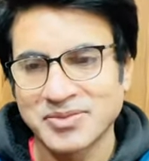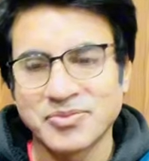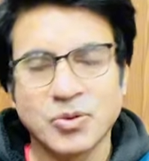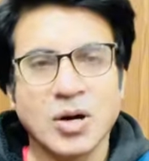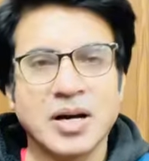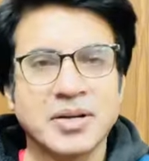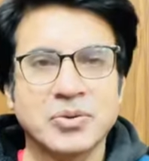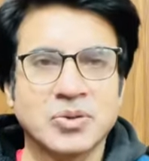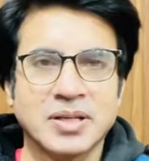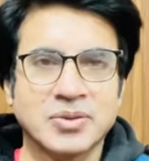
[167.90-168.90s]
वो ऑन
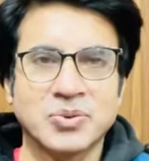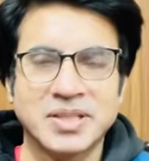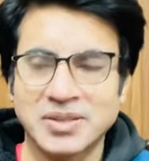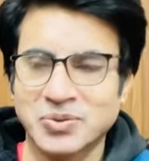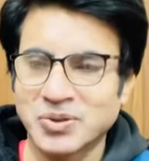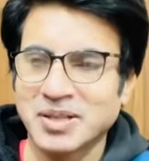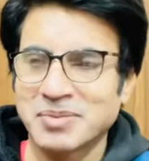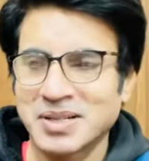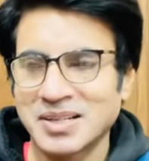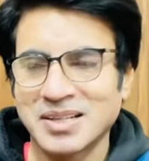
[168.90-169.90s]
होकर तो ठीक हो गया
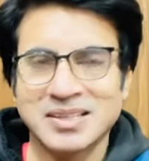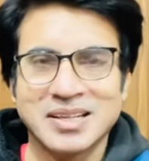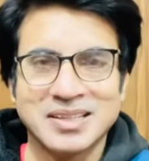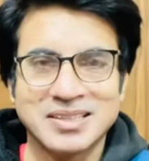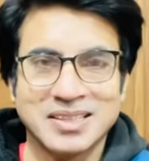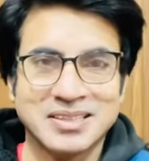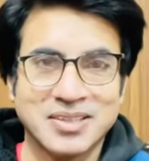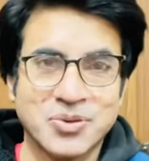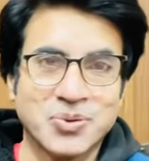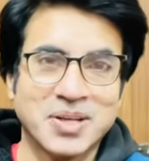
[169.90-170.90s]
बर अल्लाह ताला की ज़ात
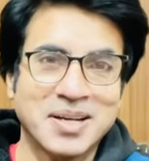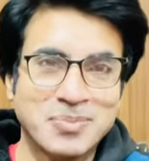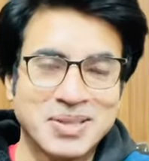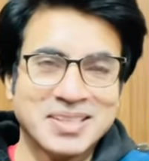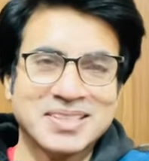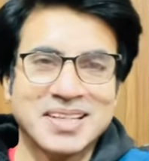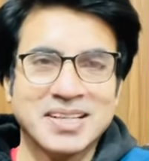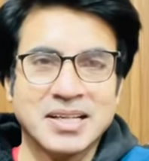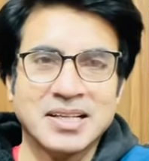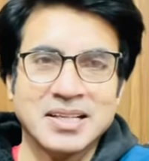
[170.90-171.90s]
का शुक्र है अभी तक चल
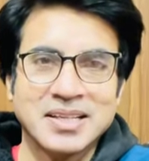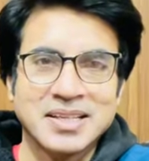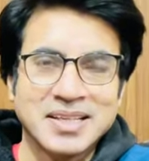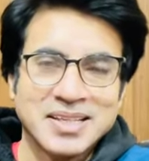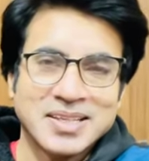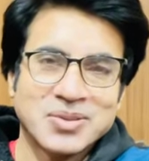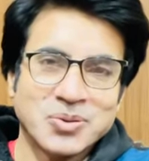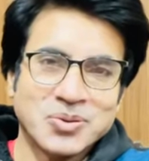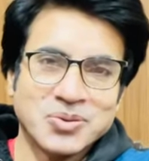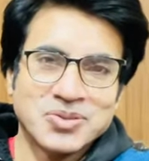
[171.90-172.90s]
रहा है
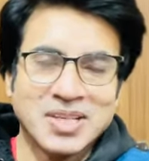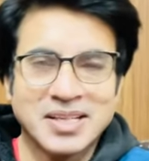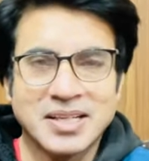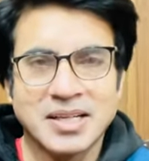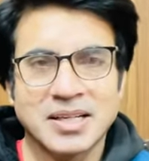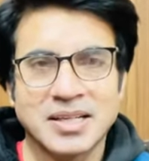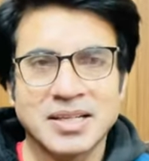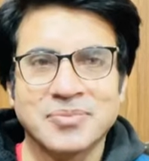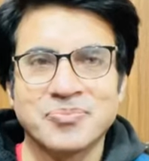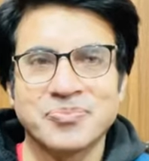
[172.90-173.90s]
तो चल रहा
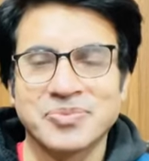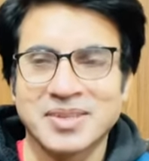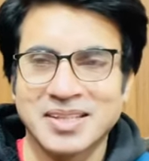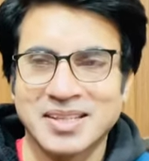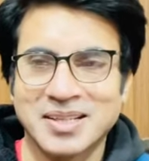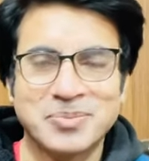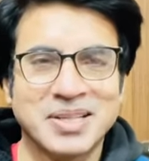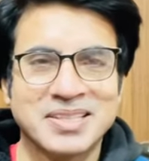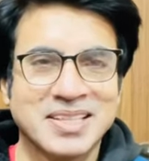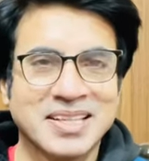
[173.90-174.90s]
है कब
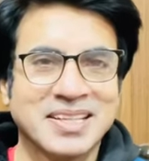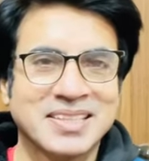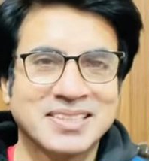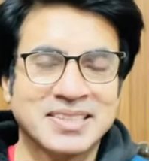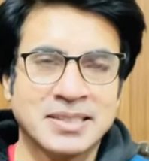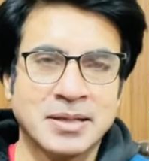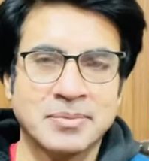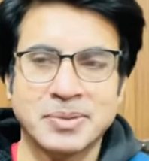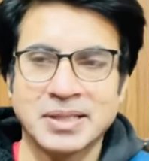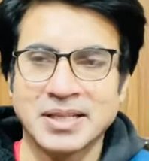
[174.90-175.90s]
तक चलेगा इस चीज़ का
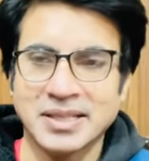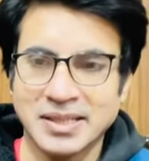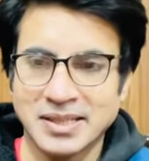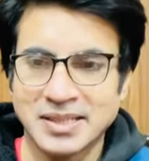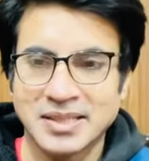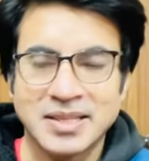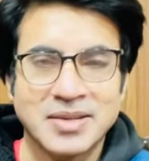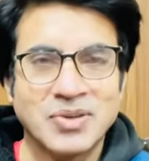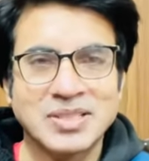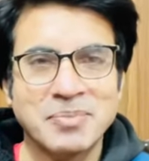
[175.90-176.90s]
पता नहीं है
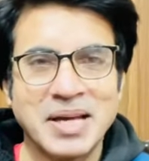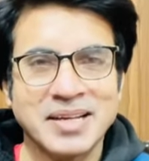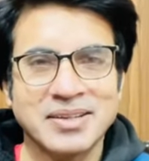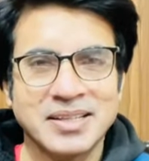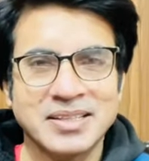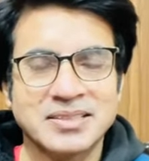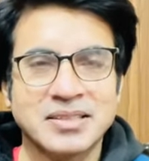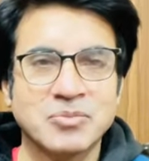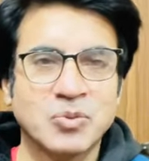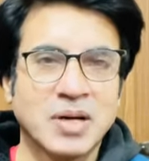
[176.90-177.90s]
वैसे मैंने ना
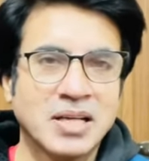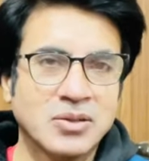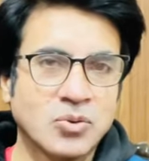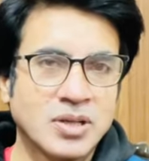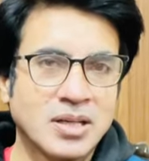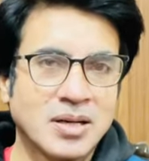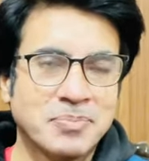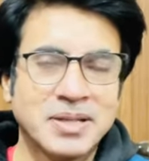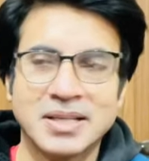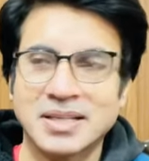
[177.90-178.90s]
इस मोबाइल को ना
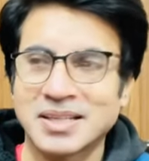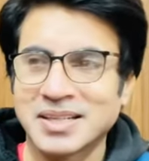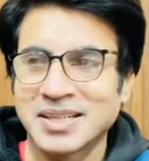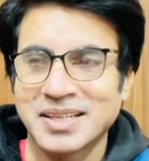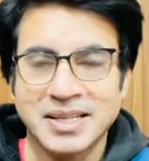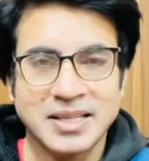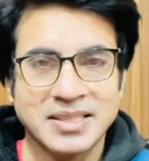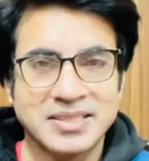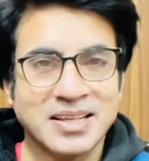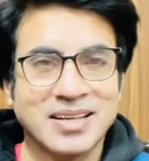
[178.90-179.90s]
अपने
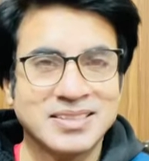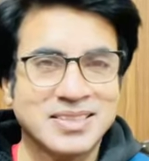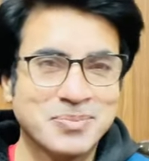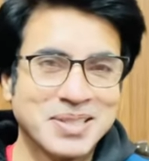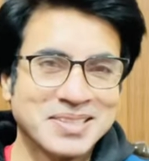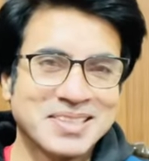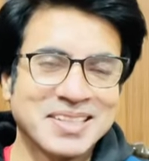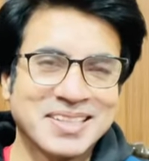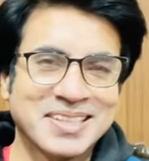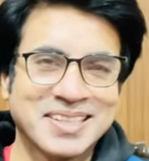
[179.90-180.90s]
जान से भी
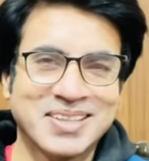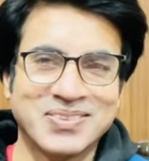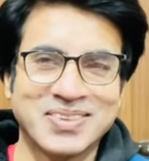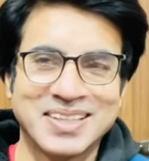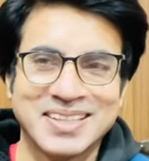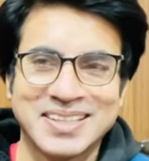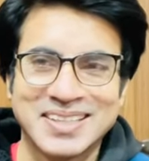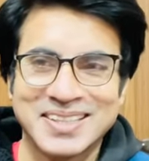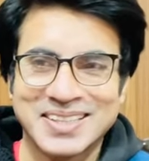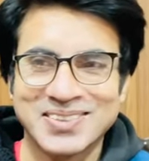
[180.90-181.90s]
नज़दीक रखा हुआ है
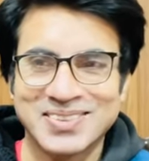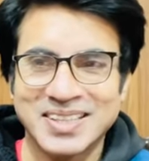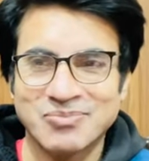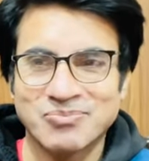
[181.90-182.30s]
क्योंकि